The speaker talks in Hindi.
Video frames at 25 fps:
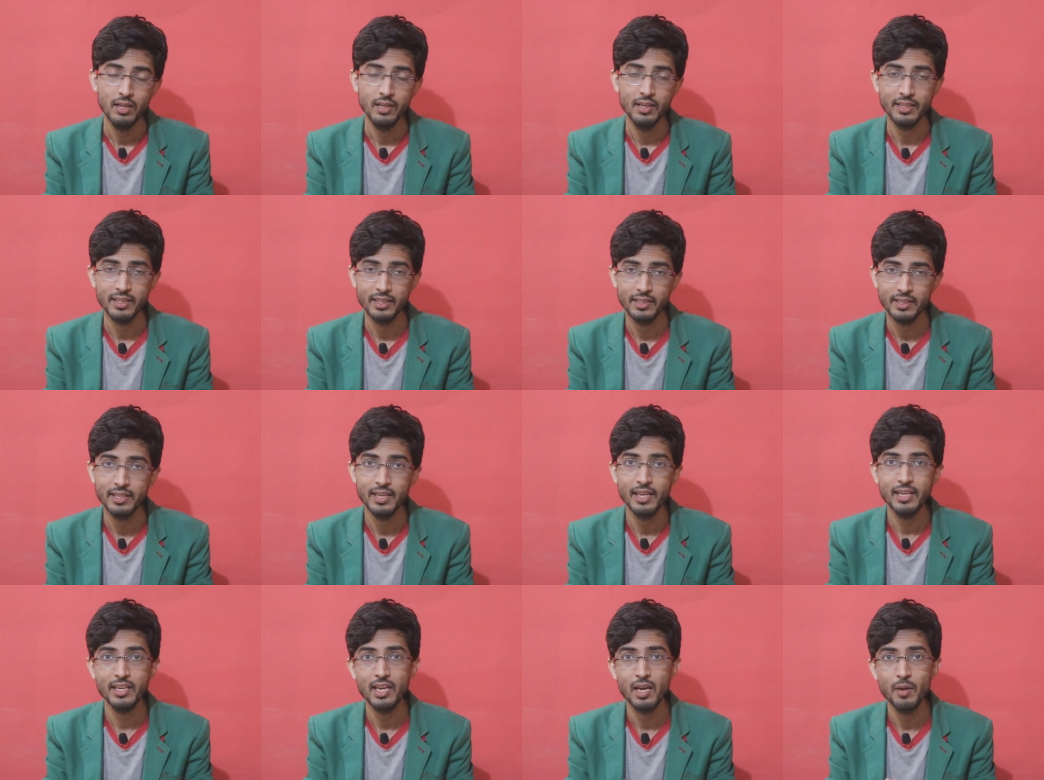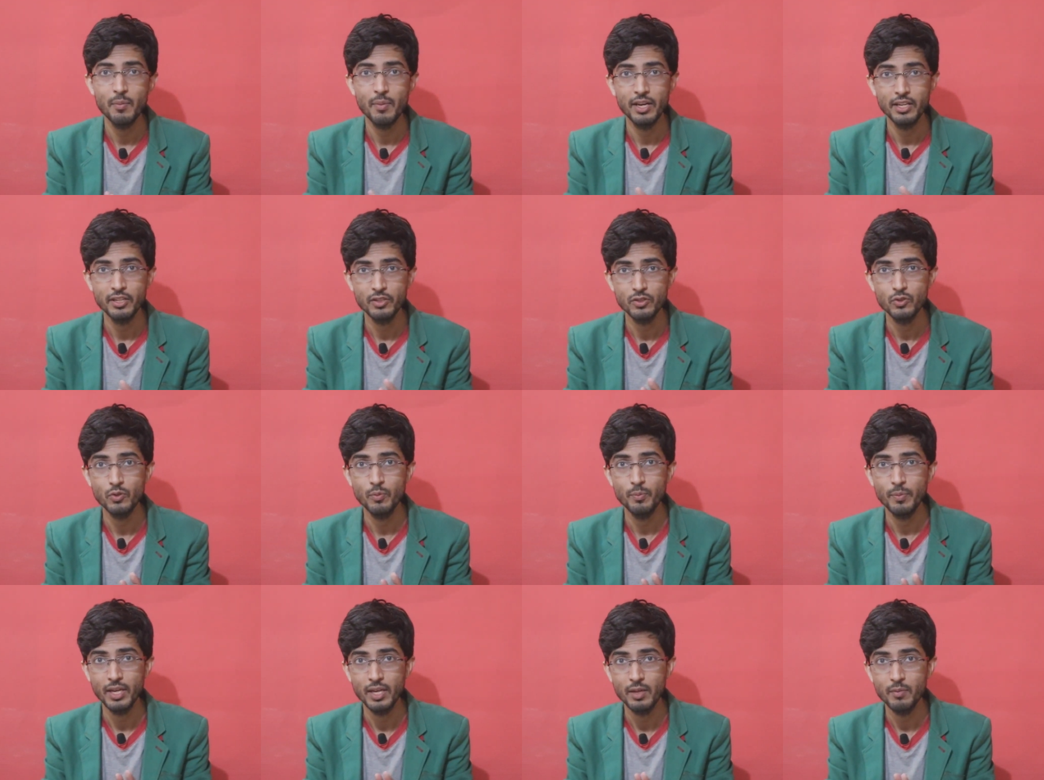लेकिन ये कि हमारी
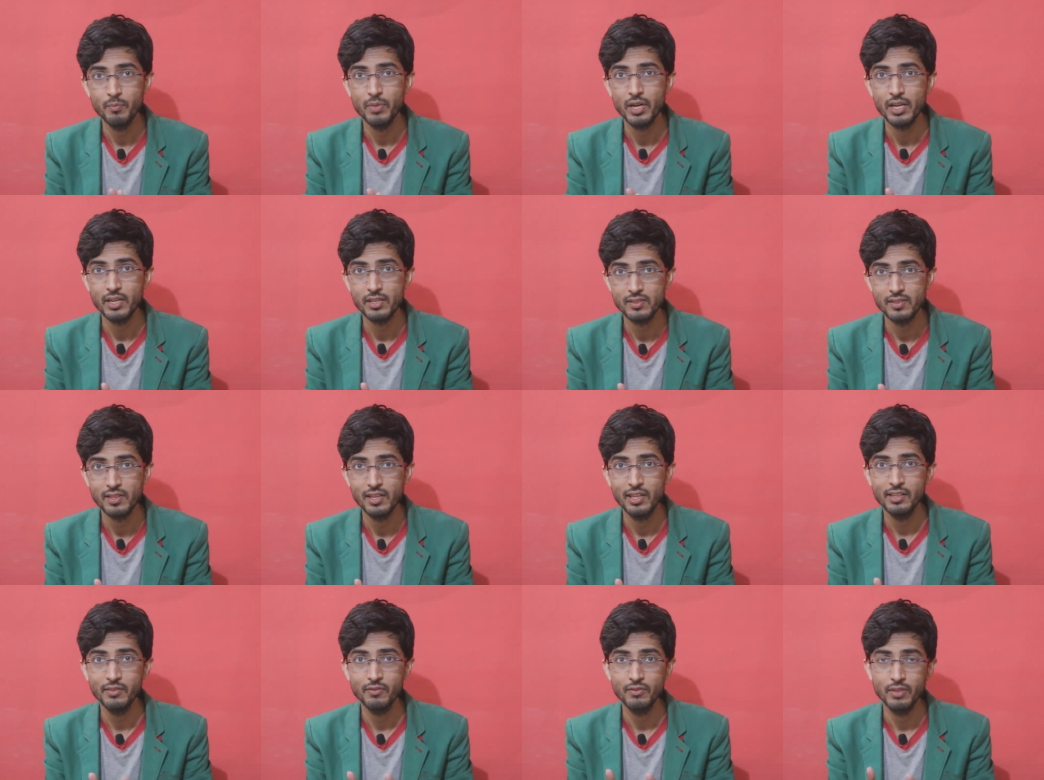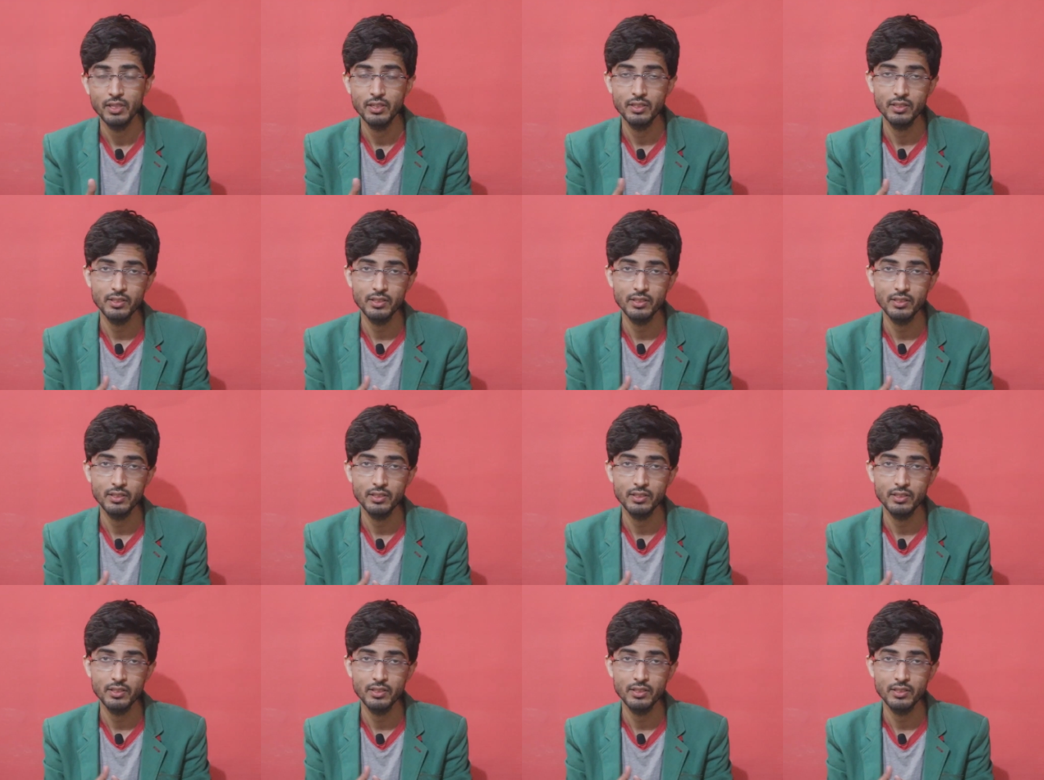जो मेन पाकिस्तान